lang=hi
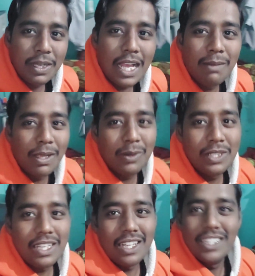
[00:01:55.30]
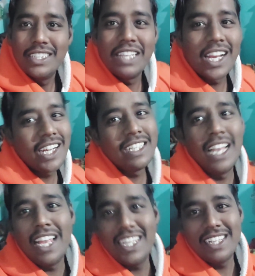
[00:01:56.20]
विकास भाई को जरा जैकेट
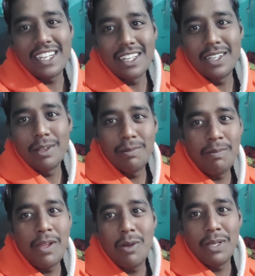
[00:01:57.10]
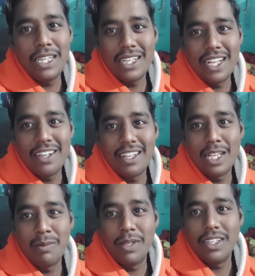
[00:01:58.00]
दिला ला जाकर मैं भैया जा रहा
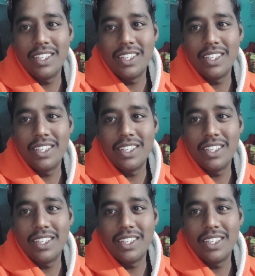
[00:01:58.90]
साथ में